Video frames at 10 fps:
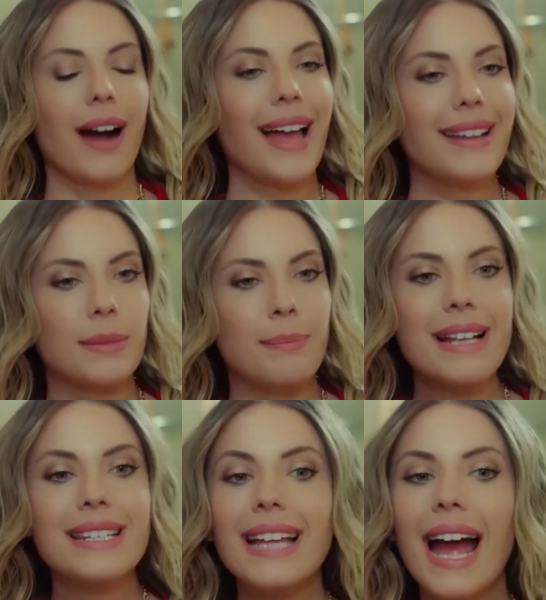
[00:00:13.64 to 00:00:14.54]
Hayatım,
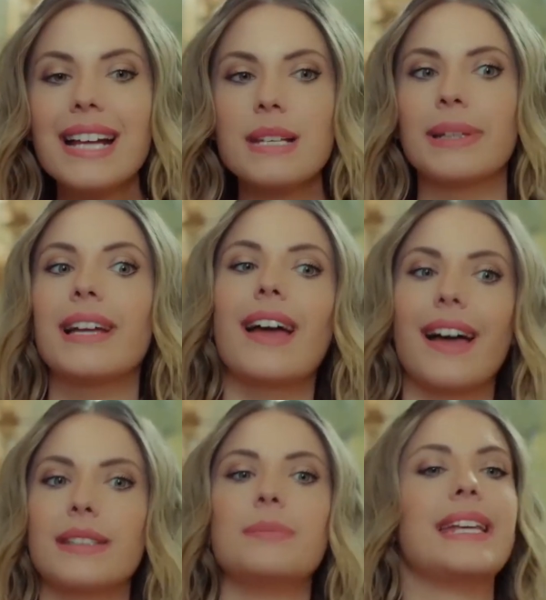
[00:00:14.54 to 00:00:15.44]
ben sana her zaman
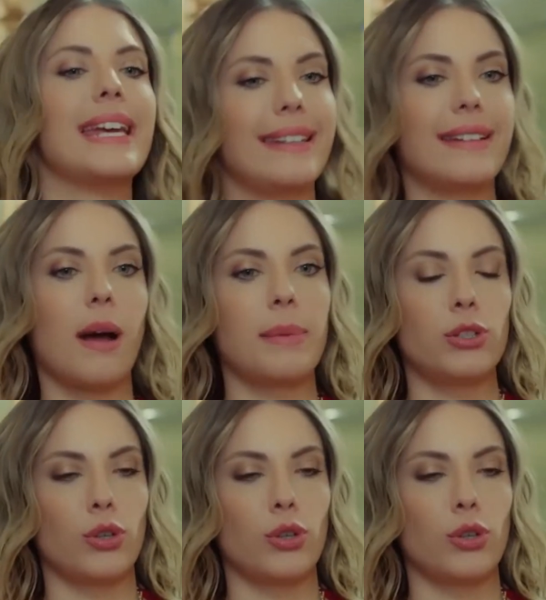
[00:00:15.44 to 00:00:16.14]
hayatım diye hitap